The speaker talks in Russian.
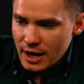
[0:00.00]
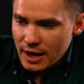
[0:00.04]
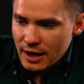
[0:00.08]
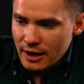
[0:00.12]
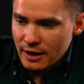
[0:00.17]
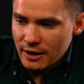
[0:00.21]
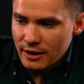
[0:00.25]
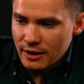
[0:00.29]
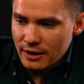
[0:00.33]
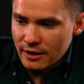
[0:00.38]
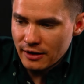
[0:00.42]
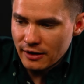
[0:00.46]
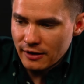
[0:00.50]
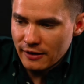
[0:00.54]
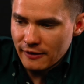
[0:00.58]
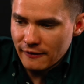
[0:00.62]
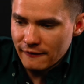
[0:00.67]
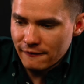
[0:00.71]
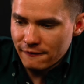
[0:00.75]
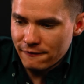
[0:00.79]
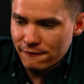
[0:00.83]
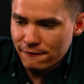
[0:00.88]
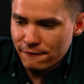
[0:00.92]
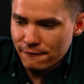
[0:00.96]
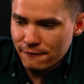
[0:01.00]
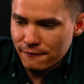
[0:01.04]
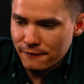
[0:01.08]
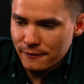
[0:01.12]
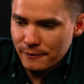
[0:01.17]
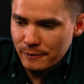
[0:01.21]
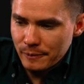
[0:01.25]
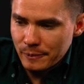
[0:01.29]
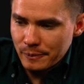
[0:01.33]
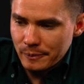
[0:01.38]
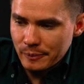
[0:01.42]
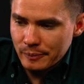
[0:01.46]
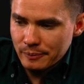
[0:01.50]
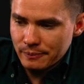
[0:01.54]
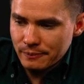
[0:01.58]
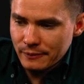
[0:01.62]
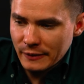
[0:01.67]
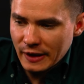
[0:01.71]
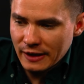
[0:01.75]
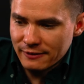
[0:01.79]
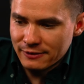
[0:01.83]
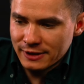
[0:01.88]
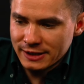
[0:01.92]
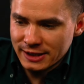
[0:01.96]
А, в
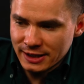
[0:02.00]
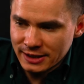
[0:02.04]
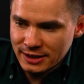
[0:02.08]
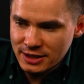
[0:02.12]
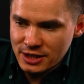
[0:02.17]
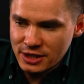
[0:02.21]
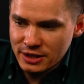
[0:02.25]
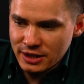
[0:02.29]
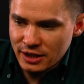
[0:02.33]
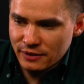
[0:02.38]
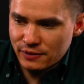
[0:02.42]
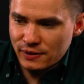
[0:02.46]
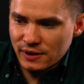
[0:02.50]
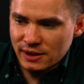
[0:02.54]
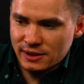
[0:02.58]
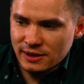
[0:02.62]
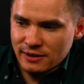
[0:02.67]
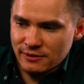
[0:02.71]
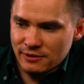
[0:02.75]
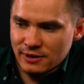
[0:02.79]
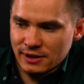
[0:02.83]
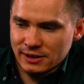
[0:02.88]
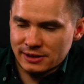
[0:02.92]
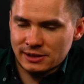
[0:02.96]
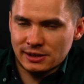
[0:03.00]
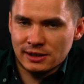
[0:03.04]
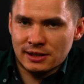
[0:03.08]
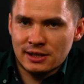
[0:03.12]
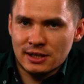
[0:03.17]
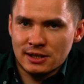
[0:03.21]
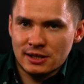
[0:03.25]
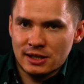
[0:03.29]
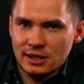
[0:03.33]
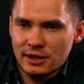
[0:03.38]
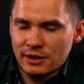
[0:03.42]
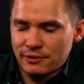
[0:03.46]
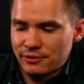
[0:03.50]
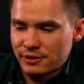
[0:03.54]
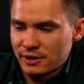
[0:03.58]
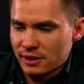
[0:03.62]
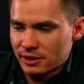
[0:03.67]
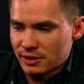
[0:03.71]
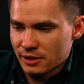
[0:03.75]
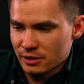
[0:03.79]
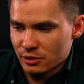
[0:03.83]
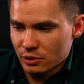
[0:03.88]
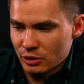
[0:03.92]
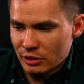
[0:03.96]
Вода начинает фильтроваться, когда
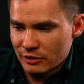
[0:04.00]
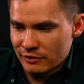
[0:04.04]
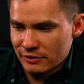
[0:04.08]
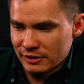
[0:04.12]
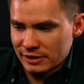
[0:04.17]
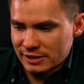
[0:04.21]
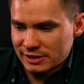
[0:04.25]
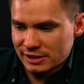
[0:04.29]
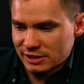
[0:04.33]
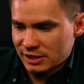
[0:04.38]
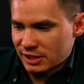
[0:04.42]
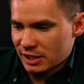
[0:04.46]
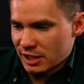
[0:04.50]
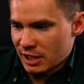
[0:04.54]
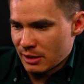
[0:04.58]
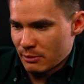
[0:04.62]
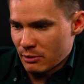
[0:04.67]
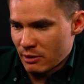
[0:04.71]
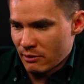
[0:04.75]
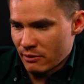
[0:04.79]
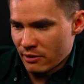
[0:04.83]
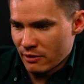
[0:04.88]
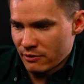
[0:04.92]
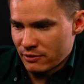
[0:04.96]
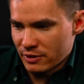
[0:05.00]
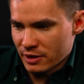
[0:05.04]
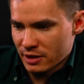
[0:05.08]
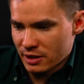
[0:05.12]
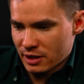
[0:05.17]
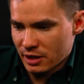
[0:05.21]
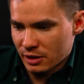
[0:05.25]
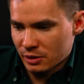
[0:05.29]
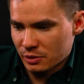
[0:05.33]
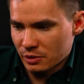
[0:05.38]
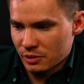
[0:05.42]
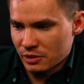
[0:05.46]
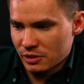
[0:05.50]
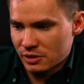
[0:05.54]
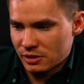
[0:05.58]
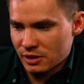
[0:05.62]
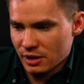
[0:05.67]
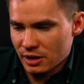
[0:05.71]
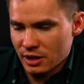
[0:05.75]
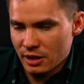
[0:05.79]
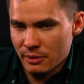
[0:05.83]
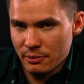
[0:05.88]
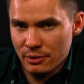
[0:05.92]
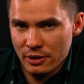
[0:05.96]
фильтр новый с самого верха, то есть
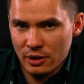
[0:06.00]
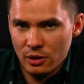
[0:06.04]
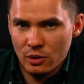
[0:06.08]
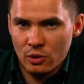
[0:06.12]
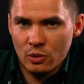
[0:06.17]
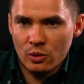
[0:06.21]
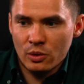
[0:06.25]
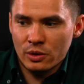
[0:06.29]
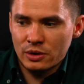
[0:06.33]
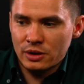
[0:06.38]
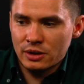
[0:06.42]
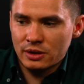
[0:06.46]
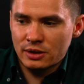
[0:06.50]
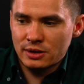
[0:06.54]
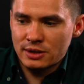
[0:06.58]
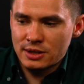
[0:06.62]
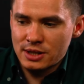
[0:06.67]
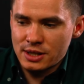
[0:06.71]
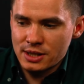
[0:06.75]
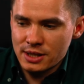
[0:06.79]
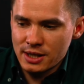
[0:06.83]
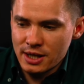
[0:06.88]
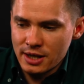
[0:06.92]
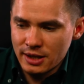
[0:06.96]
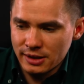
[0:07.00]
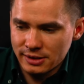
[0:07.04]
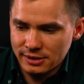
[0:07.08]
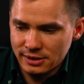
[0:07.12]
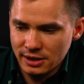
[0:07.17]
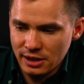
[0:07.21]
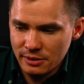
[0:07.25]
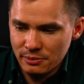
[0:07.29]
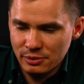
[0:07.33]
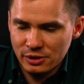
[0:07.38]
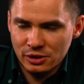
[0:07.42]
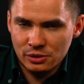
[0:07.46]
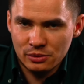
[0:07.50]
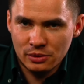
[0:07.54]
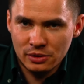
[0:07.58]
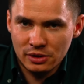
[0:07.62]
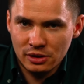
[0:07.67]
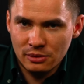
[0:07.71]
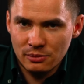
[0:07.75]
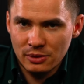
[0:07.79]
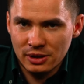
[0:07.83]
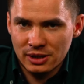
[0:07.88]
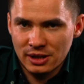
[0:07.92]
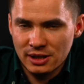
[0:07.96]
она проходит через
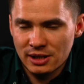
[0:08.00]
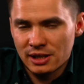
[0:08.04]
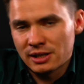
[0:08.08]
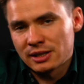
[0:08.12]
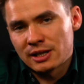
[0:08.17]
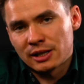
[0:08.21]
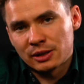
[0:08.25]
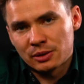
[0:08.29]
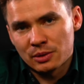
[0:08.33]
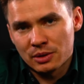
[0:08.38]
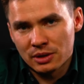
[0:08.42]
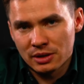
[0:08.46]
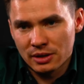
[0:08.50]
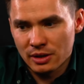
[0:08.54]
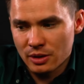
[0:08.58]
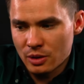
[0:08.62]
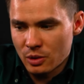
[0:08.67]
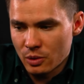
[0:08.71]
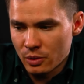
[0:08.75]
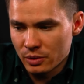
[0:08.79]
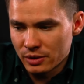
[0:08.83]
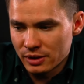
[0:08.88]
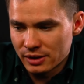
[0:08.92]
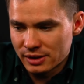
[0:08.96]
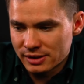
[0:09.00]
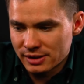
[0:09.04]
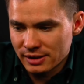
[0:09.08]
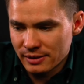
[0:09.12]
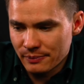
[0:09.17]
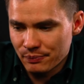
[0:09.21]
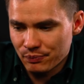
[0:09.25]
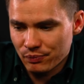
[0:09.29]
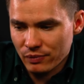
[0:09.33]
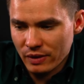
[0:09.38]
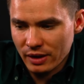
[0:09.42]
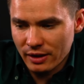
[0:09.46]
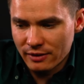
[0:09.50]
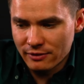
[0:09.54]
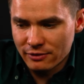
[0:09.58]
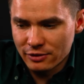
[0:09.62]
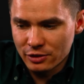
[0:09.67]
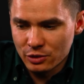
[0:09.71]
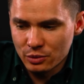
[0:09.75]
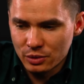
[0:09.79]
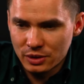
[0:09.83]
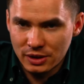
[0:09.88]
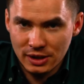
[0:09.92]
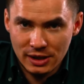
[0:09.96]
сорбционный материал, который находится
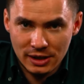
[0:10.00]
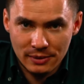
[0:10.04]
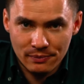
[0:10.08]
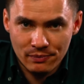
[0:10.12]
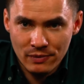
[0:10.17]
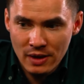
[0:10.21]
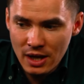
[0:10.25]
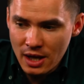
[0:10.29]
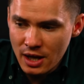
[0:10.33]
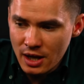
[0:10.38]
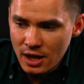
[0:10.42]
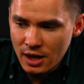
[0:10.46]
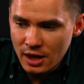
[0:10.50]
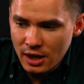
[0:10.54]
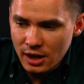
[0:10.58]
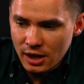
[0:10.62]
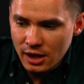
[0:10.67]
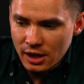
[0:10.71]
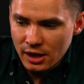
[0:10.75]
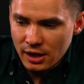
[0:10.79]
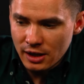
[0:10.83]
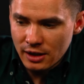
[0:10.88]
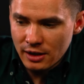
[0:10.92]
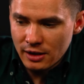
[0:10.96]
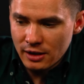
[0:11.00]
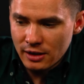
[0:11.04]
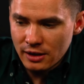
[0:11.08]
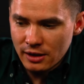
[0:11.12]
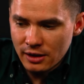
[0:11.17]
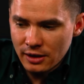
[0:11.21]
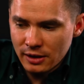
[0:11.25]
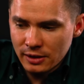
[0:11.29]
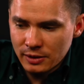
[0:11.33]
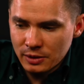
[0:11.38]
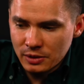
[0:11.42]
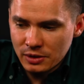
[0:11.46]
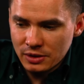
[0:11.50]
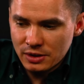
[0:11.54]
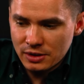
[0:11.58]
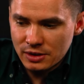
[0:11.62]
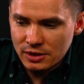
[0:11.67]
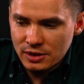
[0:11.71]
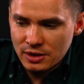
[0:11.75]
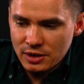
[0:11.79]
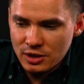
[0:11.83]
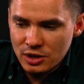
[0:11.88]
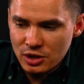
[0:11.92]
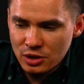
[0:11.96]
внутри. А, то
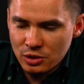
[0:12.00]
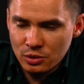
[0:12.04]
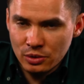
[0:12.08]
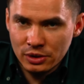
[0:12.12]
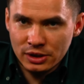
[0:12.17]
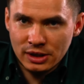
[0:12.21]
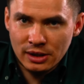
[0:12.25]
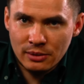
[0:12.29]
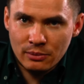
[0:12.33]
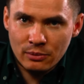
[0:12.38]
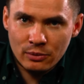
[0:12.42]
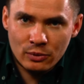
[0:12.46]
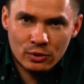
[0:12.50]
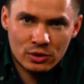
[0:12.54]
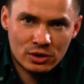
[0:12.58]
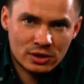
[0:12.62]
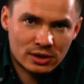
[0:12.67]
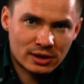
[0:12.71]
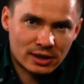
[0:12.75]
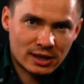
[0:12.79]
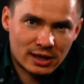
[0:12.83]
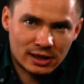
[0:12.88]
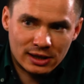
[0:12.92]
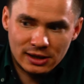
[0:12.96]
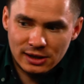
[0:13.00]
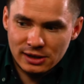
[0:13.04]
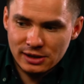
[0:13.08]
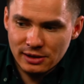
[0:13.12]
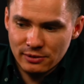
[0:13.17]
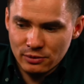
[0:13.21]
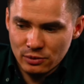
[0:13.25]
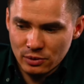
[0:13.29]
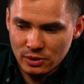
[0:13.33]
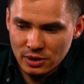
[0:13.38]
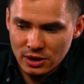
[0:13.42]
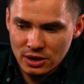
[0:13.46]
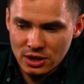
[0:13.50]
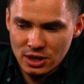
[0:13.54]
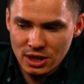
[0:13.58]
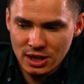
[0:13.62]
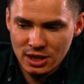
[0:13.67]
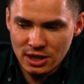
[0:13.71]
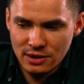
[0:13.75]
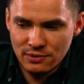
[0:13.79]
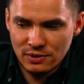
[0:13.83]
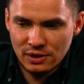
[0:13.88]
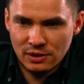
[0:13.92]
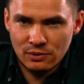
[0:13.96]
есть, что там может находиться внутри?
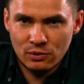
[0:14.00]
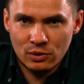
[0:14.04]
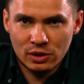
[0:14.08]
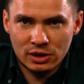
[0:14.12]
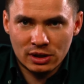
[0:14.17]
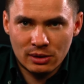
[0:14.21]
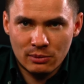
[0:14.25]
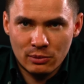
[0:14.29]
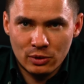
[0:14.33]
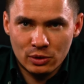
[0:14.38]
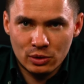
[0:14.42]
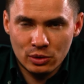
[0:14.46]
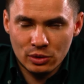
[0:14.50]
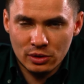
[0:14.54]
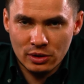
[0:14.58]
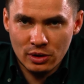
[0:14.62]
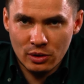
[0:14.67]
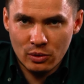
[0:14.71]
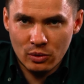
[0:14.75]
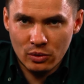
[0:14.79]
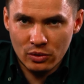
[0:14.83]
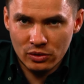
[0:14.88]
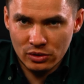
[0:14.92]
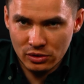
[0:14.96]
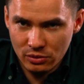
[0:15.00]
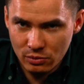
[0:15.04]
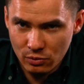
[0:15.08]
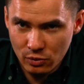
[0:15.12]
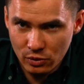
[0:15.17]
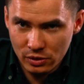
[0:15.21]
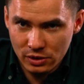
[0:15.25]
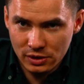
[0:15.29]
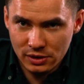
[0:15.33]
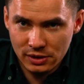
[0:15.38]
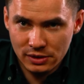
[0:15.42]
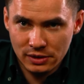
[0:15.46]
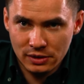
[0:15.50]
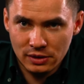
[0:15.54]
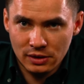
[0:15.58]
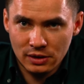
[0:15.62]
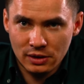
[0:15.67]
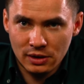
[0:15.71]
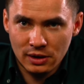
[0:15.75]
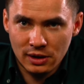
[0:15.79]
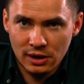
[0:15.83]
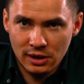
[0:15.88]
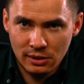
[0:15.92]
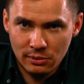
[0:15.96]
Чаще всего там идет какой-нибудь
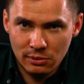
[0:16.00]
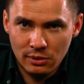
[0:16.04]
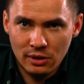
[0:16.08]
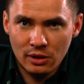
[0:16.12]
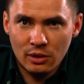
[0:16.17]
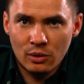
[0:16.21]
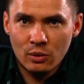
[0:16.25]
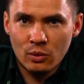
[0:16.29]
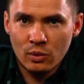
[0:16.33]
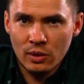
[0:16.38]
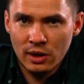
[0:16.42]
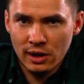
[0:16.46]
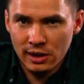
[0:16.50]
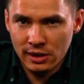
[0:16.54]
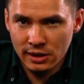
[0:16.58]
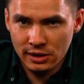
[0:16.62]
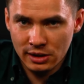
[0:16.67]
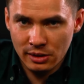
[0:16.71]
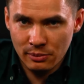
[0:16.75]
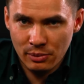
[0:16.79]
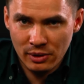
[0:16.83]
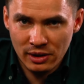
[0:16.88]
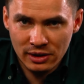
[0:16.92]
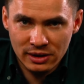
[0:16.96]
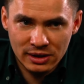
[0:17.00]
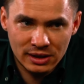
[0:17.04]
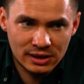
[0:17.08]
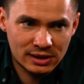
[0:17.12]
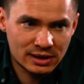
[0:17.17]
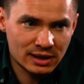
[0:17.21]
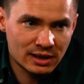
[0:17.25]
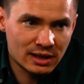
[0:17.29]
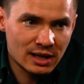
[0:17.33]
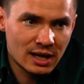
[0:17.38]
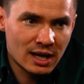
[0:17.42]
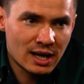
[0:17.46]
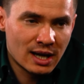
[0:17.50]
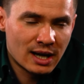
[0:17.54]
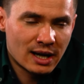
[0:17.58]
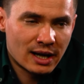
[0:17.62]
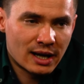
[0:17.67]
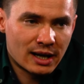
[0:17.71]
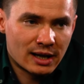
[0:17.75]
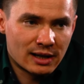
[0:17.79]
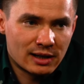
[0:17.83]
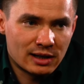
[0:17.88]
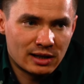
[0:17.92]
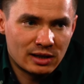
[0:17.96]
э, либо угольный наполнитель,
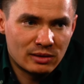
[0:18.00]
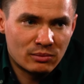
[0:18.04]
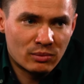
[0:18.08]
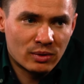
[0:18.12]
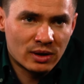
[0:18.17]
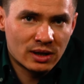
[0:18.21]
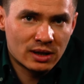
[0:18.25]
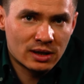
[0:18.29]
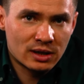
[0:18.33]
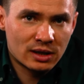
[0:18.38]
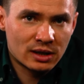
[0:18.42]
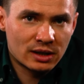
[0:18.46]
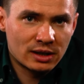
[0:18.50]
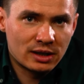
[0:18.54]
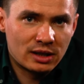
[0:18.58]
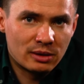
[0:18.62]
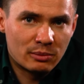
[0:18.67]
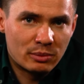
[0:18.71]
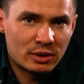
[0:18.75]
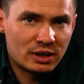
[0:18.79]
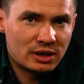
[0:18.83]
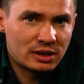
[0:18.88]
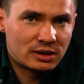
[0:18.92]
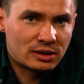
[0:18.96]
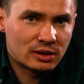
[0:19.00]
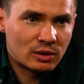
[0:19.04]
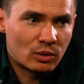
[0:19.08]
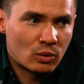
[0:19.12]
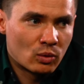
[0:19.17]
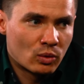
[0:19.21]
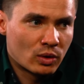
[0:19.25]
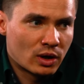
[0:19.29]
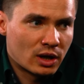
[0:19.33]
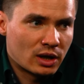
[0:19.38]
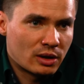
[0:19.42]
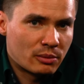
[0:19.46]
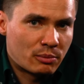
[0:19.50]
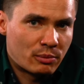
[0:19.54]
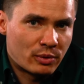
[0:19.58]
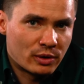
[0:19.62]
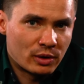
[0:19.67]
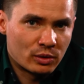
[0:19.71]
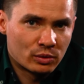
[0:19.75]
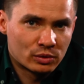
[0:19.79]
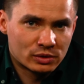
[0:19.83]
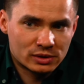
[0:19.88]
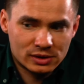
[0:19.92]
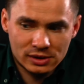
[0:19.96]
э, либо гибрид уголь
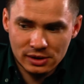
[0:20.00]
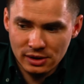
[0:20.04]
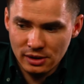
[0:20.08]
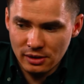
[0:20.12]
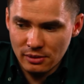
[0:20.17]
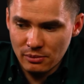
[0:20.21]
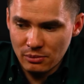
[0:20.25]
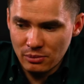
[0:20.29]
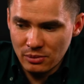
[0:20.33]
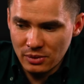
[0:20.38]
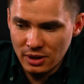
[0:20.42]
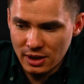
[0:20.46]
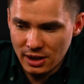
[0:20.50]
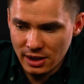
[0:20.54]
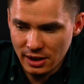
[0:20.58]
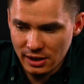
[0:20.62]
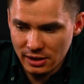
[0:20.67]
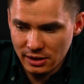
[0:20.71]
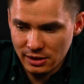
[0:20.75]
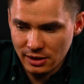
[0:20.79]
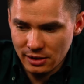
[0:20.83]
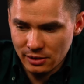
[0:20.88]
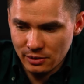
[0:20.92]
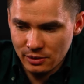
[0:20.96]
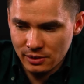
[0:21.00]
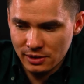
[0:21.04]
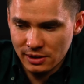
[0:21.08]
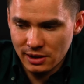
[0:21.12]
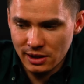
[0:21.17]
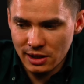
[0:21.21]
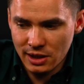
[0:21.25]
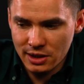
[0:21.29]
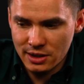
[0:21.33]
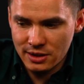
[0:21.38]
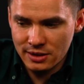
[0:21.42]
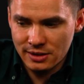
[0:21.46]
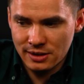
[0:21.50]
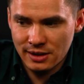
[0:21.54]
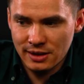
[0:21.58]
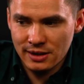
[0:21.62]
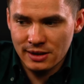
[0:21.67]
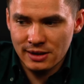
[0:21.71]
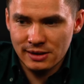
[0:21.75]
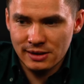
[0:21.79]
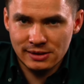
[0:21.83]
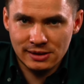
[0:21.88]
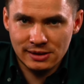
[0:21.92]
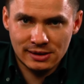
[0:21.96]
плюс механика, то есть для очистки
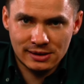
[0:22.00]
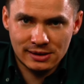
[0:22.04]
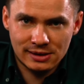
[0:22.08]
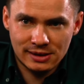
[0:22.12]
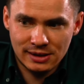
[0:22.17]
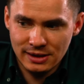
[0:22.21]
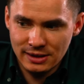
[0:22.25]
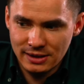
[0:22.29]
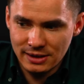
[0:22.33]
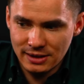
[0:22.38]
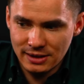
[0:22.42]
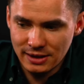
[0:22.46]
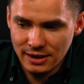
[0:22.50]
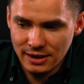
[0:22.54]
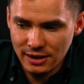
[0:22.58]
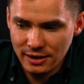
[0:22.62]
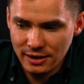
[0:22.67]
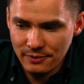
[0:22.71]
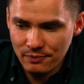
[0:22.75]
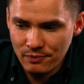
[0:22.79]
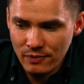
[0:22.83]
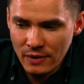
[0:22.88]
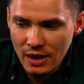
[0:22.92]
разных соединений.